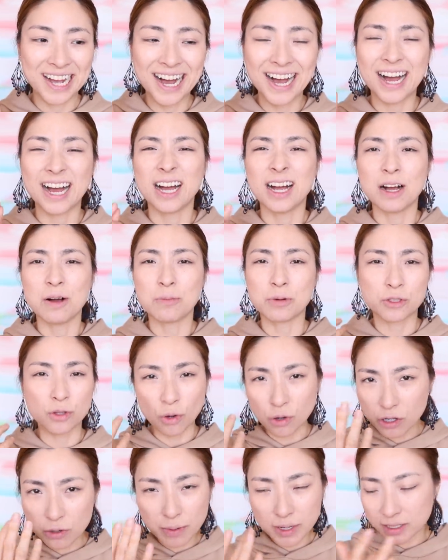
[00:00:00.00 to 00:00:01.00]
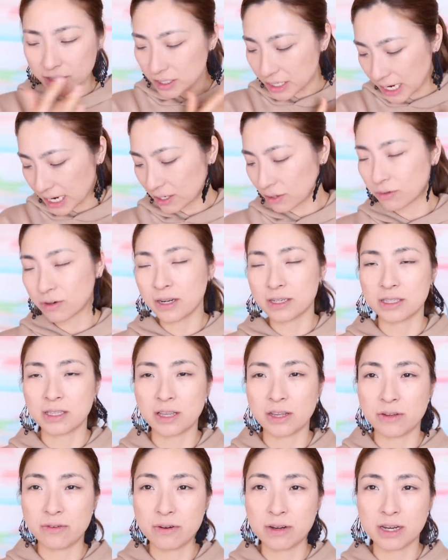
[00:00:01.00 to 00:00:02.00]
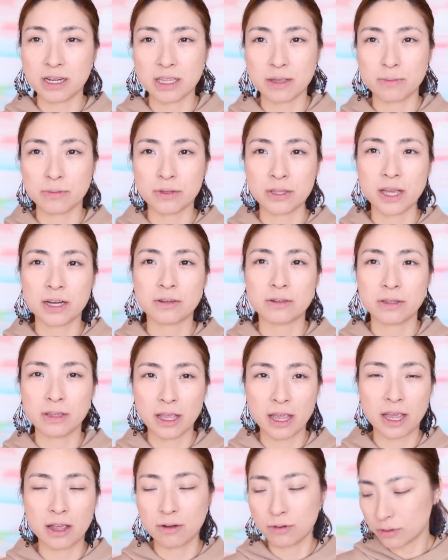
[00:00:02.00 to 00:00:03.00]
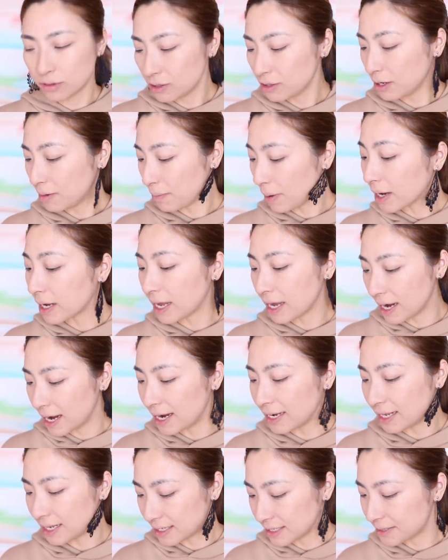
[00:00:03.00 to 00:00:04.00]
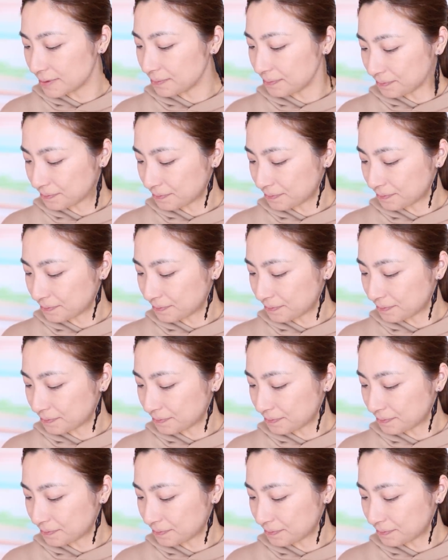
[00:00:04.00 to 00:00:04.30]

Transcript: がもう特別いいとかっていうわけでもなくて本当にパケ買いです